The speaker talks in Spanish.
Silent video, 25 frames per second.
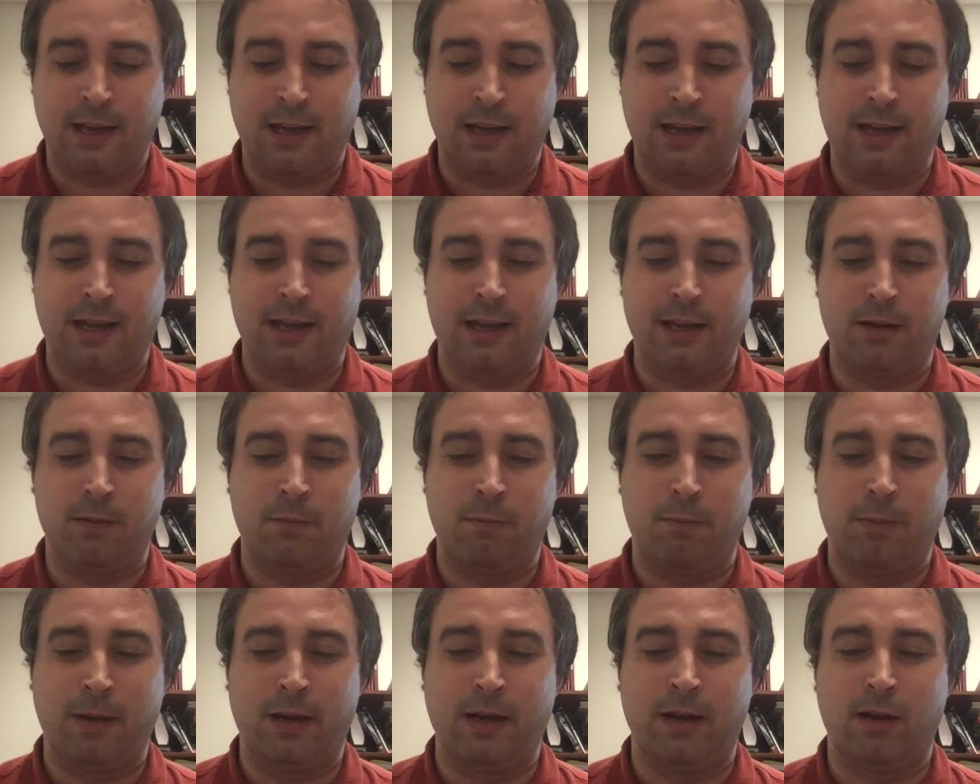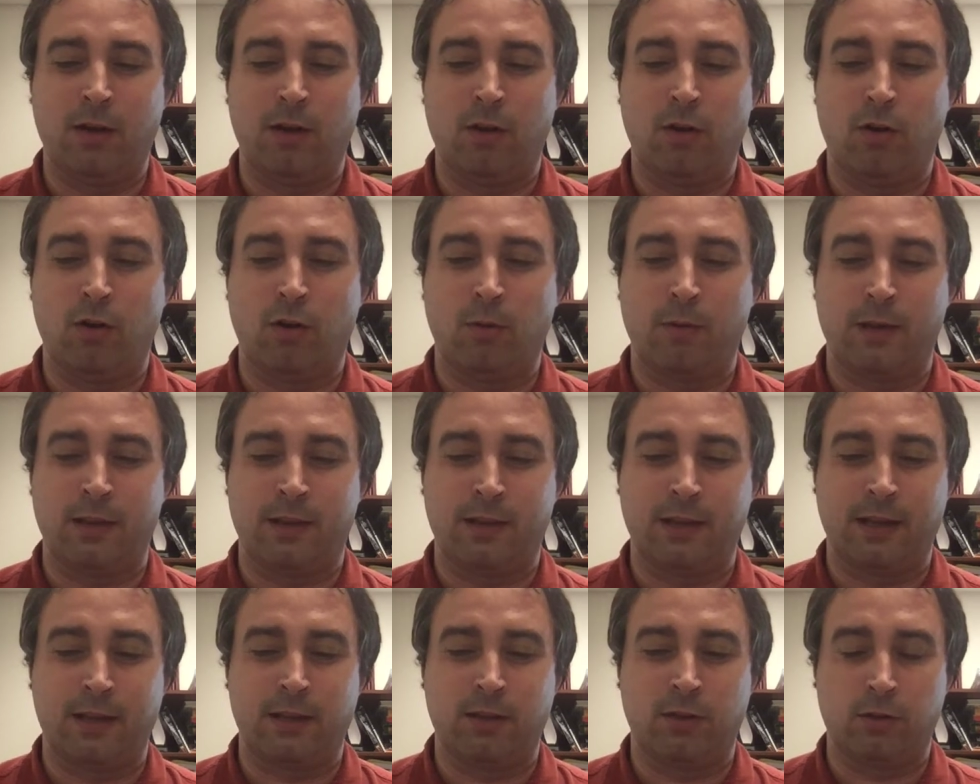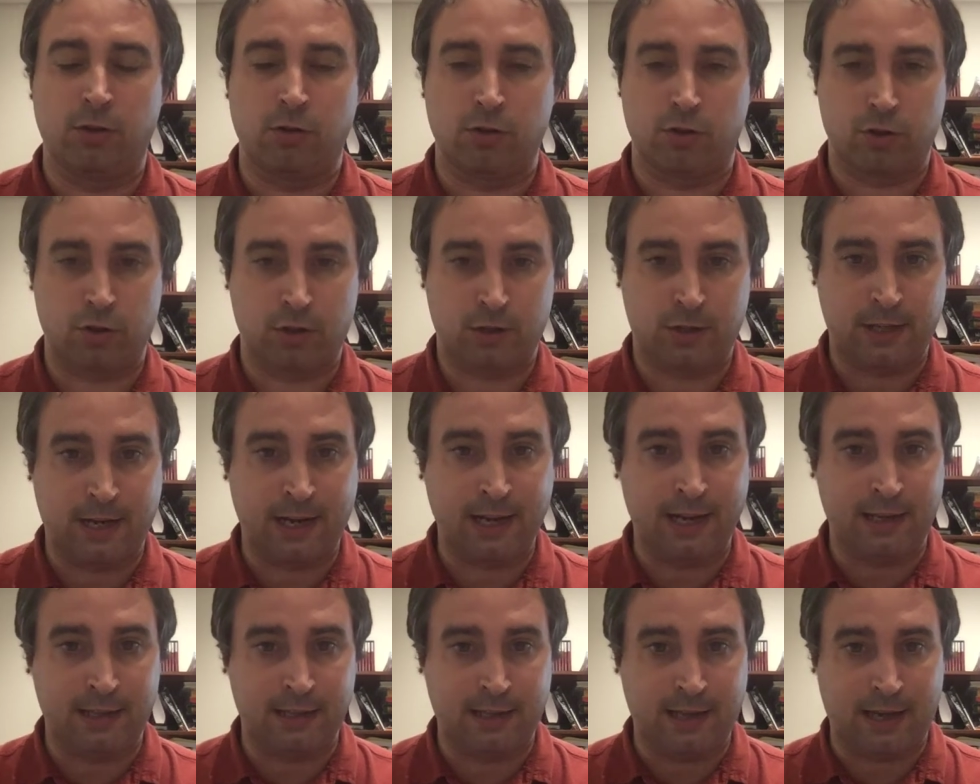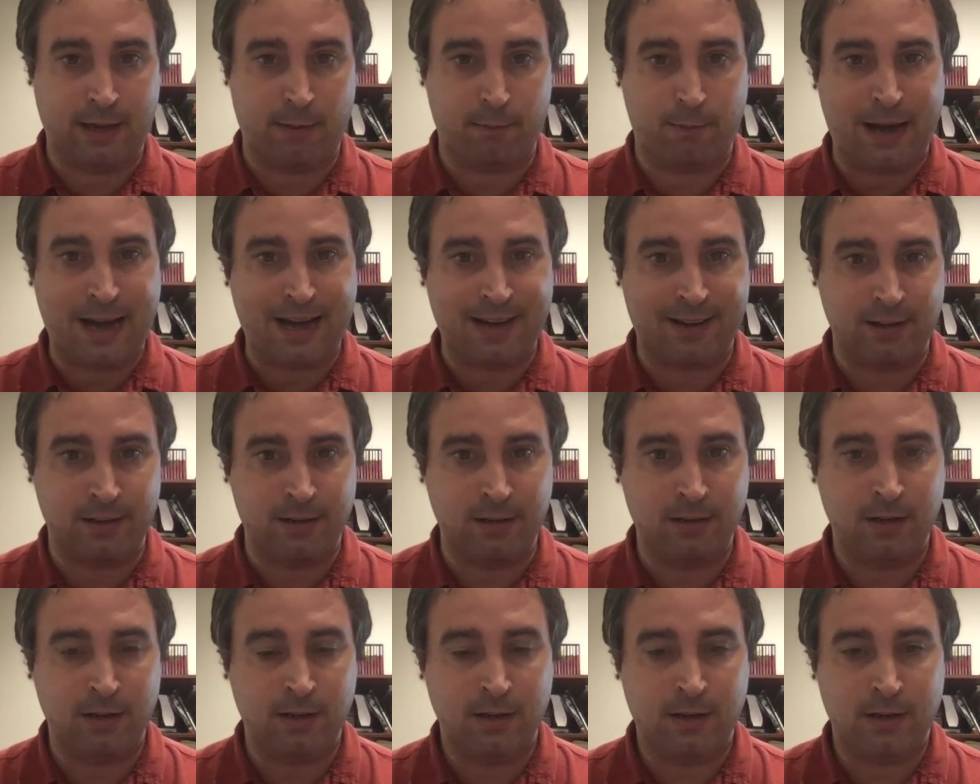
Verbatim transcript: y 1930. Magen